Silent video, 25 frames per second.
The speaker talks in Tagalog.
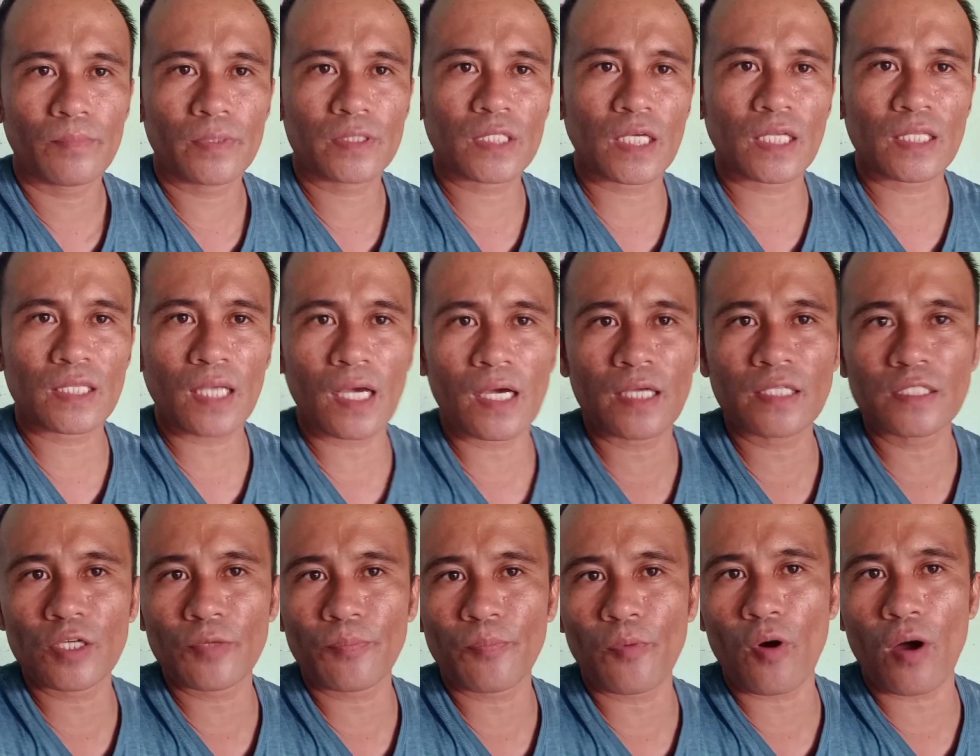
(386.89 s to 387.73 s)

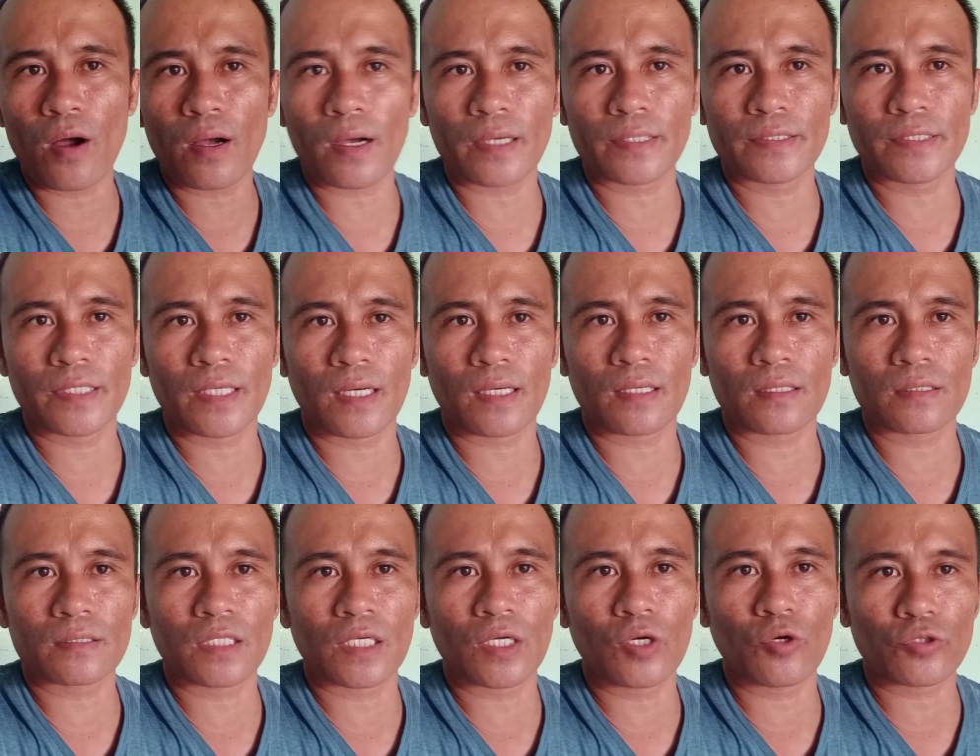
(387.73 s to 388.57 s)
Bisitahan niyo po ang
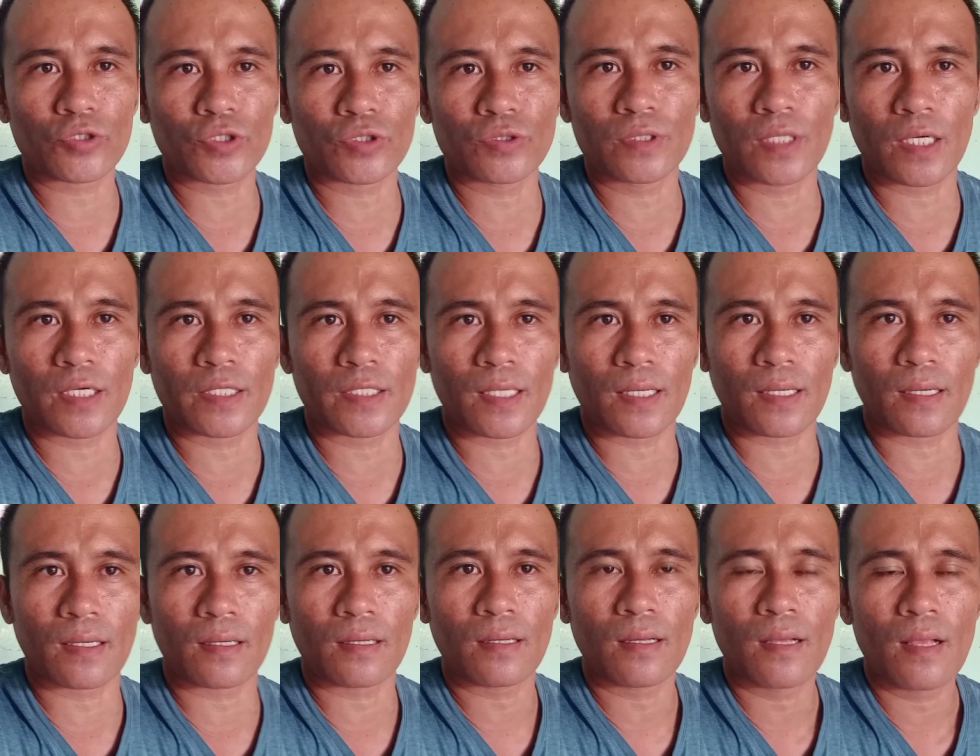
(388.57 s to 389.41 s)
kanyang negosyo dyan
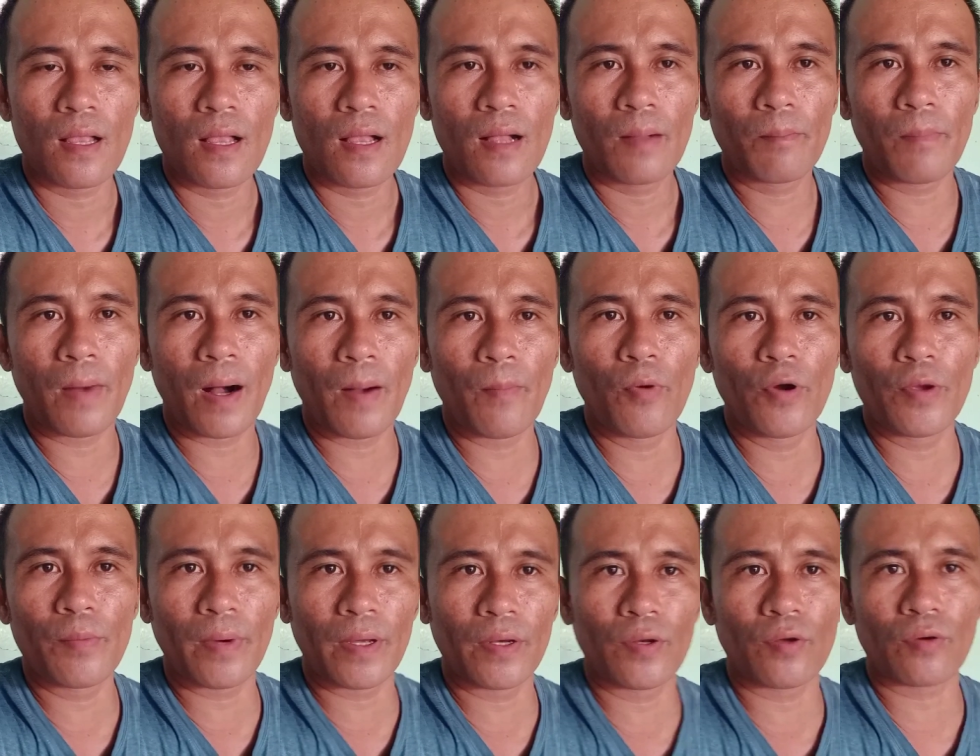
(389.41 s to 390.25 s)
na
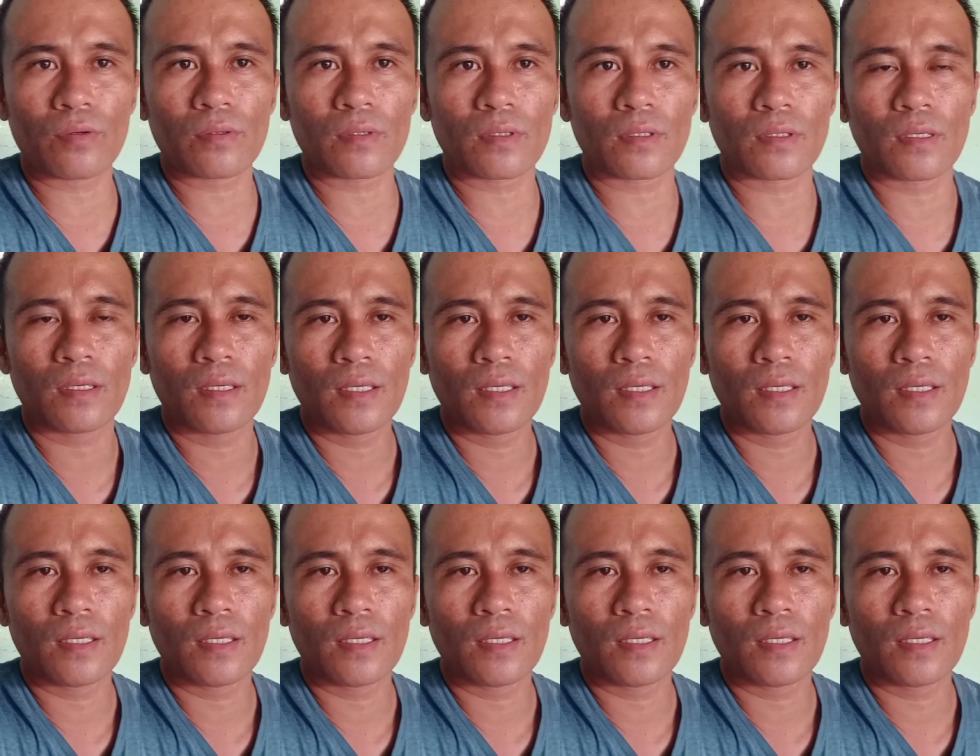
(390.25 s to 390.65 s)
baboy manok.